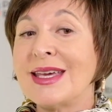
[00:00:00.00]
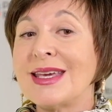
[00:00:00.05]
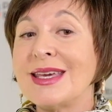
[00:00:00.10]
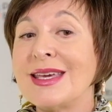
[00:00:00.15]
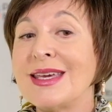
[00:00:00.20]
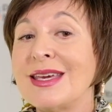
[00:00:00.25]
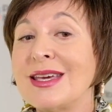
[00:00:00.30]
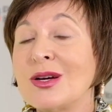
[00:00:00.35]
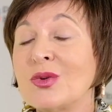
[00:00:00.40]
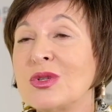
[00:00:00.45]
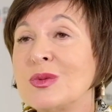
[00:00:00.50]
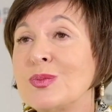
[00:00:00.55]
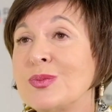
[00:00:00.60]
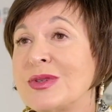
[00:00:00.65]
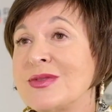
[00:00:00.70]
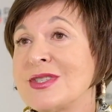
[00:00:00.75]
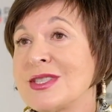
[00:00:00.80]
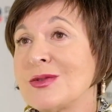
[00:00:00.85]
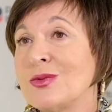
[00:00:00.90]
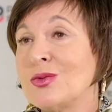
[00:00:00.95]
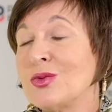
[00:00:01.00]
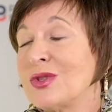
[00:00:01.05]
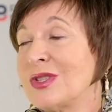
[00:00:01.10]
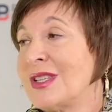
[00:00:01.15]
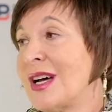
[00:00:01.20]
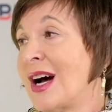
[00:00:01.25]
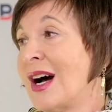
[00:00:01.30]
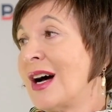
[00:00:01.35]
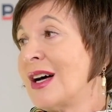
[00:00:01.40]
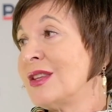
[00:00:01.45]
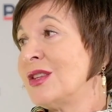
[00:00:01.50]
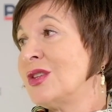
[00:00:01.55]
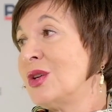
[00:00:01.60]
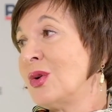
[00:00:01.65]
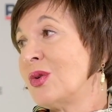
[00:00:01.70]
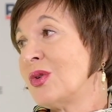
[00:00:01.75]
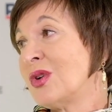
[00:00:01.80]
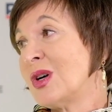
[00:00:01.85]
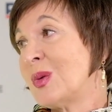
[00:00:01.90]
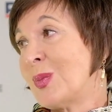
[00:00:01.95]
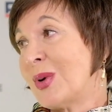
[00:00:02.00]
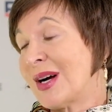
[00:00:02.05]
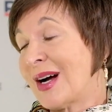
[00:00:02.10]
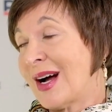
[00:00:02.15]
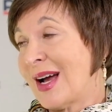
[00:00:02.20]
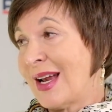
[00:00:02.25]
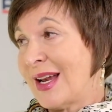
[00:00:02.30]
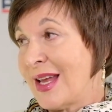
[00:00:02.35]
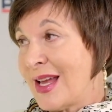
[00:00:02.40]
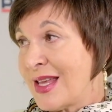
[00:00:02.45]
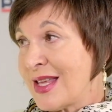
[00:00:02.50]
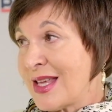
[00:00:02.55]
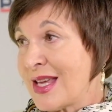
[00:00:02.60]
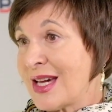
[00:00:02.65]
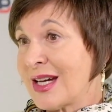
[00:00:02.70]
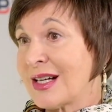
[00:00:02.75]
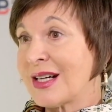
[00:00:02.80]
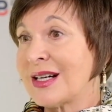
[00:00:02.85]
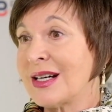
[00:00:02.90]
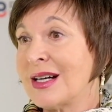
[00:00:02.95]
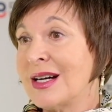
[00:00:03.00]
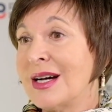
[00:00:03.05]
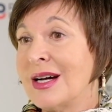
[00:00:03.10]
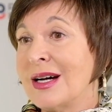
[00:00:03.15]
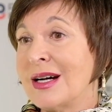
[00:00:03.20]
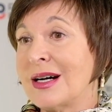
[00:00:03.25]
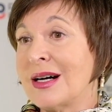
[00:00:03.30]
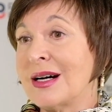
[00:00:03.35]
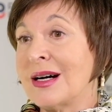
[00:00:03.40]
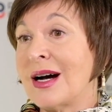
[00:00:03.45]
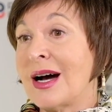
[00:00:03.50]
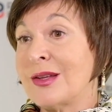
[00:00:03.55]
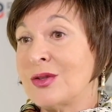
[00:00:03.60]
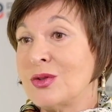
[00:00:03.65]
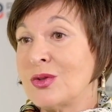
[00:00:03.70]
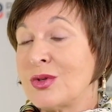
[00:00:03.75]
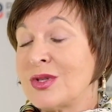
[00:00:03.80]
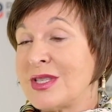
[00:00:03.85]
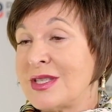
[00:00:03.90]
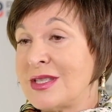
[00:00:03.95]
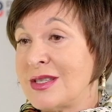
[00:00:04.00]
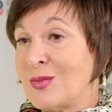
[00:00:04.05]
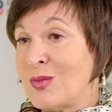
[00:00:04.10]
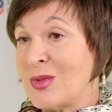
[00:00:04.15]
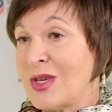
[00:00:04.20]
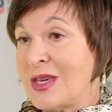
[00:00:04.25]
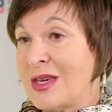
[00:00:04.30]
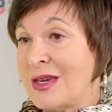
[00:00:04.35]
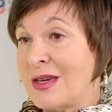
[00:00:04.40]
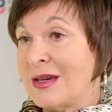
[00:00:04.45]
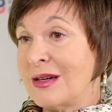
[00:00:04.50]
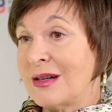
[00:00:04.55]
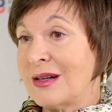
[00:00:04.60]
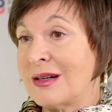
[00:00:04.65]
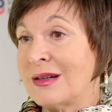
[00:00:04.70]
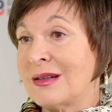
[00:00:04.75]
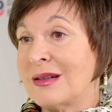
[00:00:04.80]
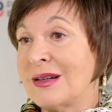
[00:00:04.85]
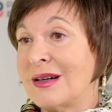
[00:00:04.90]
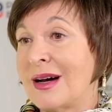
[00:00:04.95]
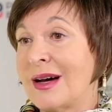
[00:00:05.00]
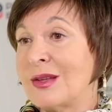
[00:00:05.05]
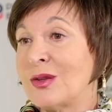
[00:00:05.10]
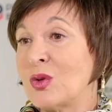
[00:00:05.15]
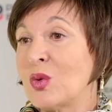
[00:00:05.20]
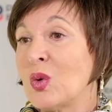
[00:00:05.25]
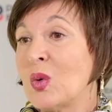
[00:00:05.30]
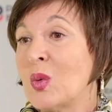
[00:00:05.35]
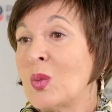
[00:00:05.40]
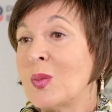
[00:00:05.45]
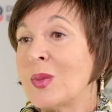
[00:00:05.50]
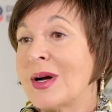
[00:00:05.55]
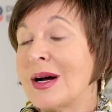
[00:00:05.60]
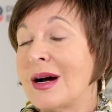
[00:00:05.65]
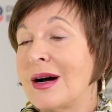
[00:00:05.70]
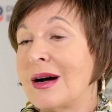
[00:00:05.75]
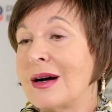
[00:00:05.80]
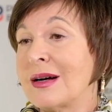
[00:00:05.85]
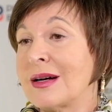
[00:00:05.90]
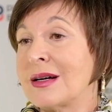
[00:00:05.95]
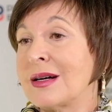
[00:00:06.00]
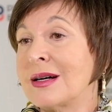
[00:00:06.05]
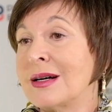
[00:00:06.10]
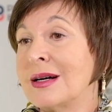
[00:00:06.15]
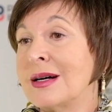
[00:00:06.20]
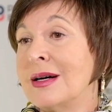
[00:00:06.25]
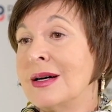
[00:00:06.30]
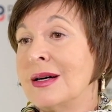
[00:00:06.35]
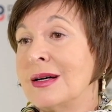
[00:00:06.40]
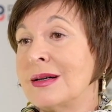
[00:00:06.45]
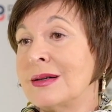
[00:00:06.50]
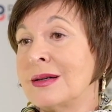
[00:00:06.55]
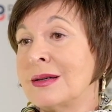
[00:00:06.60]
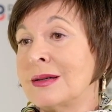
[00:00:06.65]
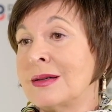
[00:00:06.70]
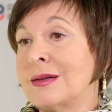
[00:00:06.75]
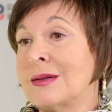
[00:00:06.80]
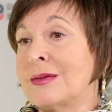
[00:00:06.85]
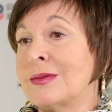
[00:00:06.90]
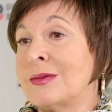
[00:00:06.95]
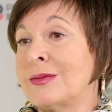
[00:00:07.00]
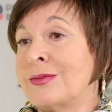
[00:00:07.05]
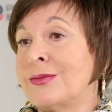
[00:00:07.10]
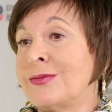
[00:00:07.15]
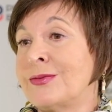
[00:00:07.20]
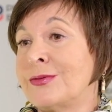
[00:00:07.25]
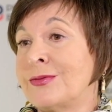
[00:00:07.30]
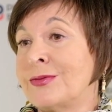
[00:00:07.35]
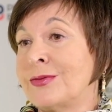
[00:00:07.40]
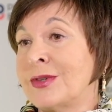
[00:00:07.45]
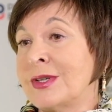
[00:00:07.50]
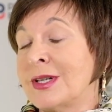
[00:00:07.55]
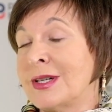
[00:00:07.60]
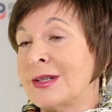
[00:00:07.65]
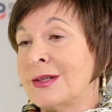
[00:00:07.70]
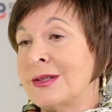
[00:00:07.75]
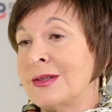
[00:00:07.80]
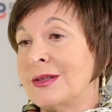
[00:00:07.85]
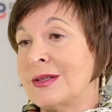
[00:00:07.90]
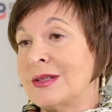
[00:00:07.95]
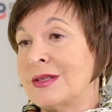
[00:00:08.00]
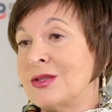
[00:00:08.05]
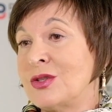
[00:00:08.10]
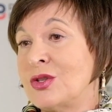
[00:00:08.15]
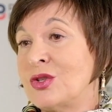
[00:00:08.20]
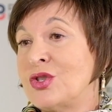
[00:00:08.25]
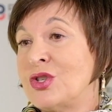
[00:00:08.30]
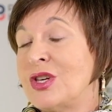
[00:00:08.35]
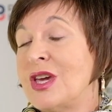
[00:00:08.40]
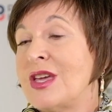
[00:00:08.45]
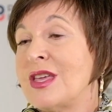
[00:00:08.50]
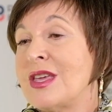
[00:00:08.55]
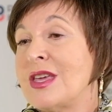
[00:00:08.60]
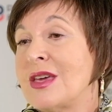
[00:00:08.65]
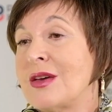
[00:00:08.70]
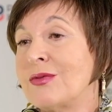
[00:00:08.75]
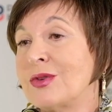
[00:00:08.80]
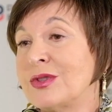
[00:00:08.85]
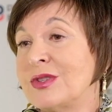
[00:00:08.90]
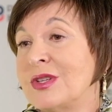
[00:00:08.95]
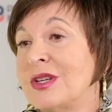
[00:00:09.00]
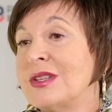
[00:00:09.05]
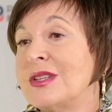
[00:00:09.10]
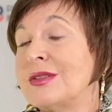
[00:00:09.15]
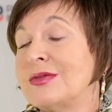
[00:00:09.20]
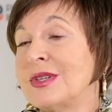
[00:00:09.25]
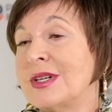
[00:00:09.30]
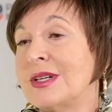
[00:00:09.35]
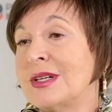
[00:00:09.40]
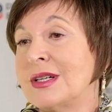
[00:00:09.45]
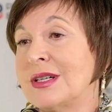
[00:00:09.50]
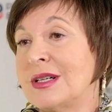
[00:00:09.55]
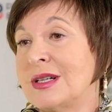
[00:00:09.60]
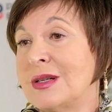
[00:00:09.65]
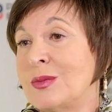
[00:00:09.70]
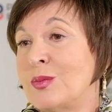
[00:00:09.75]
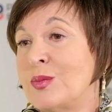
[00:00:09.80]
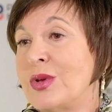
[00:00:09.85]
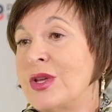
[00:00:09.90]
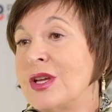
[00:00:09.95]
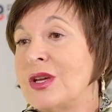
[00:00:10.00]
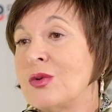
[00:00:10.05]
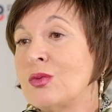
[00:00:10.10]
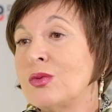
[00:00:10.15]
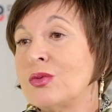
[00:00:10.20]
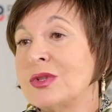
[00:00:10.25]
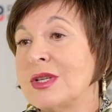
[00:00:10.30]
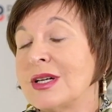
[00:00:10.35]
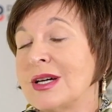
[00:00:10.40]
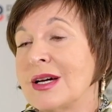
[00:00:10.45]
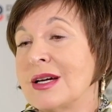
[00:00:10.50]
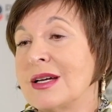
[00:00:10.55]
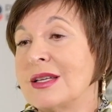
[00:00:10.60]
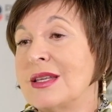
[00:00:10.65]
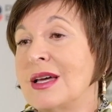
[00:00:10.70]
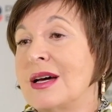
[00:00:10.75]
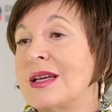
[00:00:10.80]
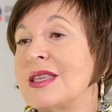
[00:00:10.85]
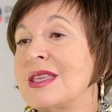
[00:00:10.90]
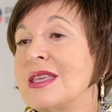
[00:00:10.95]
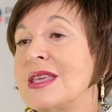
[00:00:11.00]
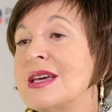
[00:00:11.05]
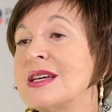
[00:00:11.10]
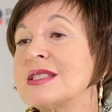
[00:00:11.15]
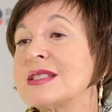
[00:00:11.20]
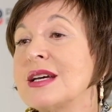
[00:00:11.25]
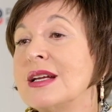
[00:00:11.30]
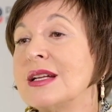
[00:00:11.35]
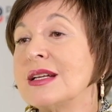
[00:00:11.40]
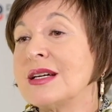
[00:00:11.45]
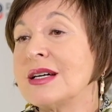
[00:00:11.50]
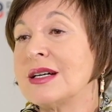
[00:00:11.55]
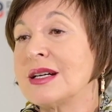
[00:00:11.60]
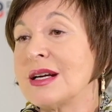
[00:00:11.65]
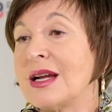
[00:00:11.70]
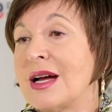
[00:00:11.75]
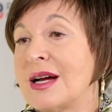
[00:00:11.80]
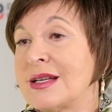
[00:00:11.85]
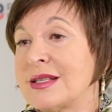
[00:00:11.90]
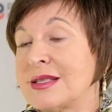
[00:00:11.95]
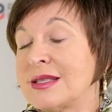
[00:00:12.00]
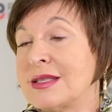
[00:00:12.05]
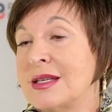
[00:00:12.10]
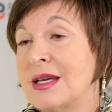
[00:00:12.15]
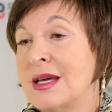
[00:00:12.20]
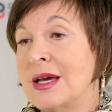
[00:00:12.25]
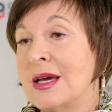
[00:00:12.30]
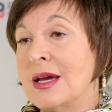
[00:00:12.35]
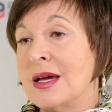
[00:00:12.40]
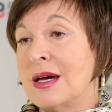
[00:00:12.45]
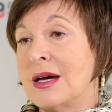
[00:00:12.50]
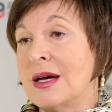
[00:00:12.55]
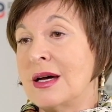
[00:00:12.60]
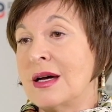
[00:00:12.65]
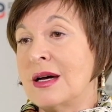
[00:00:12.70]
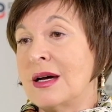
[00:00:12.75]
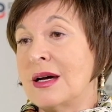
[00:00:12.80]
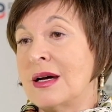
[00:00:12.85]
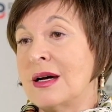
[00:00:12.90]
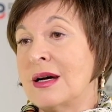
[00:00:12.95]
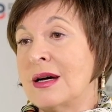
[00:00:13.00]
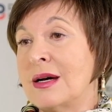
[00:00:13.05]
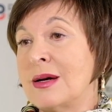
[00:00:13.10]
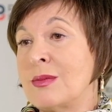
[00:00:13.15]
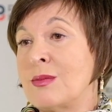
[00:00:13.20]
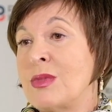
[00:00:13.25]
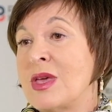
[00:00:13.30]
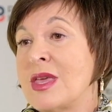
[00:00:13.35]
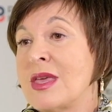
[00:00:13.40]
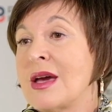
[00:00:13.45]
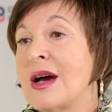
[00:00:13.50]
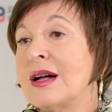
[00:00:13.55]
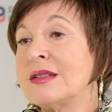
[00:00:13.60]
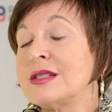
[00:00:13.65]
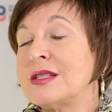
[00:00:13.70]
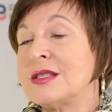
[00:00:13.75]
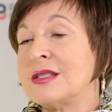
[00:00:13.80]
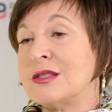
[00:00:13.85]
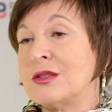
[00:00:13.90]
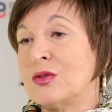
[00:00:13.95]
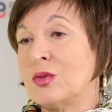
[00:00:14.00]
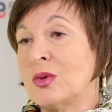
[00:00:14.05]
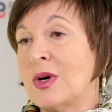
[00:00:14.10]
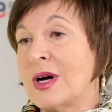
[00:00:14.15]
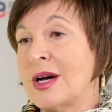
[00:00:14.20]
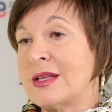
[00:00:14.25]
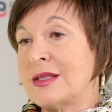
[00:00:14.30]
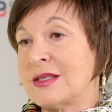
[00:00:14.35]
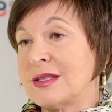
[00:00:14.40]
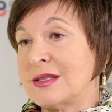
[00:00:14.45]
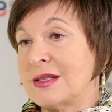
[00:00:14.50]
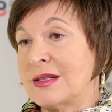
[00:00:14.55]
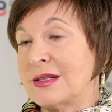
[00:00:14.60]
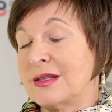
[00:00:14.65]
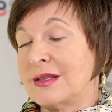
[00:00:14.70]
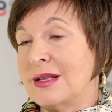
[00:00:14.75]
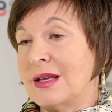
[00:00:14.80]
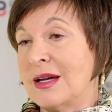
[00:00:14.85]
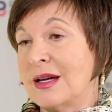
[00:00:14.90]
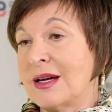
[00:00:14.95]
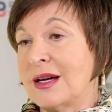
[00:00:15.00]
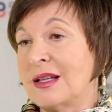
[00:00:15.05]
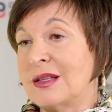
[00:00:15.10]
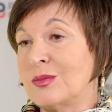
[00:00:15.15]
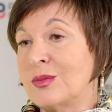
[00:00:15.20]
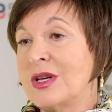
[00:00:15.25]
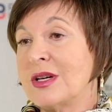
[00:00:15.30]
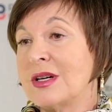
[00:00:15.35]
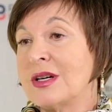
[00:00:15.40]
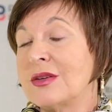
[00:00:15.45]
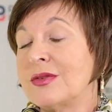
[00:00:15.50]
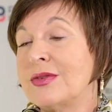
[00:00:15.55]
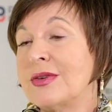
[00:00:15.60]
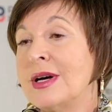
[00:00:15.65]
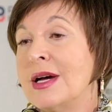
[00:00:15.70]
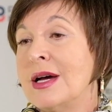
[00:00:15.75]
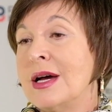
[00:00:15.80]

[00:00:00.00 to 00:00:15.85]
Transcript: И он повествует о трех поколениях э, одной семьи, э, о том, как Э, в течение вот этого э, периода, когда несколько раз э, менялась ситуация для калмыков,